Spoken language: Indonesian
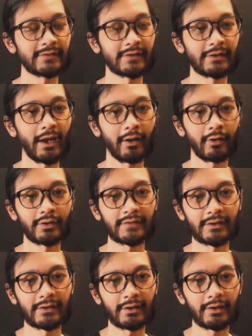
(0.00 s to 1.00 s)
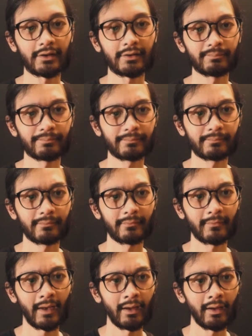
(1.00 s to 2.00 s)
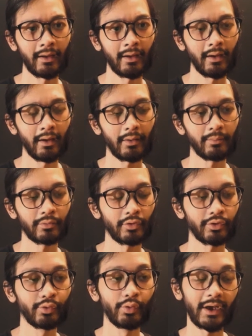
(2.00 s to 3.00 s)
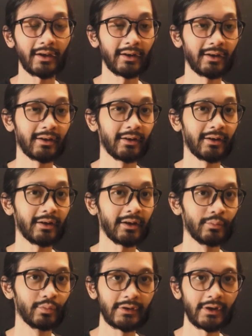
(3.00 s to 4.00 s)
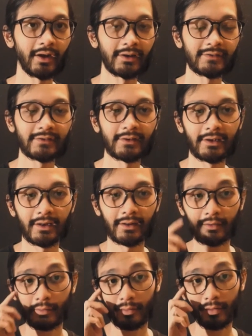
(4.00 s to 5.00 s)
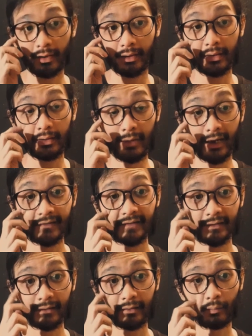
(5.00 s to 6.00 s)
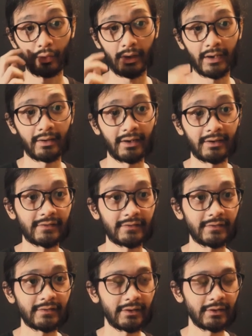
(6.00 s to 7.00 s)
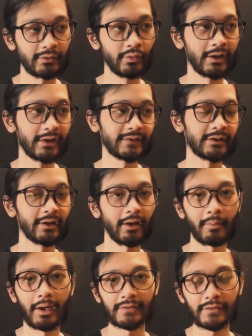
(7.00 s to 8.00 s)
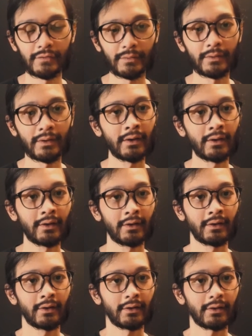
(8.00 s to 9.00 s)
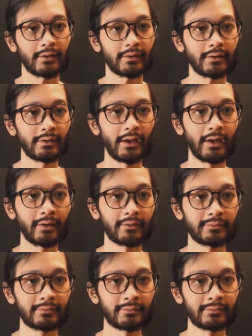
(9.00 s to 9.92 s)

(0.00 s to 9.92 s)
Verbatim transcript: si Eloise ini menurut gue uh, ibunya agak sedikit kurang dibahas sih. Mungkin dari sisi durasi nggak masuk dan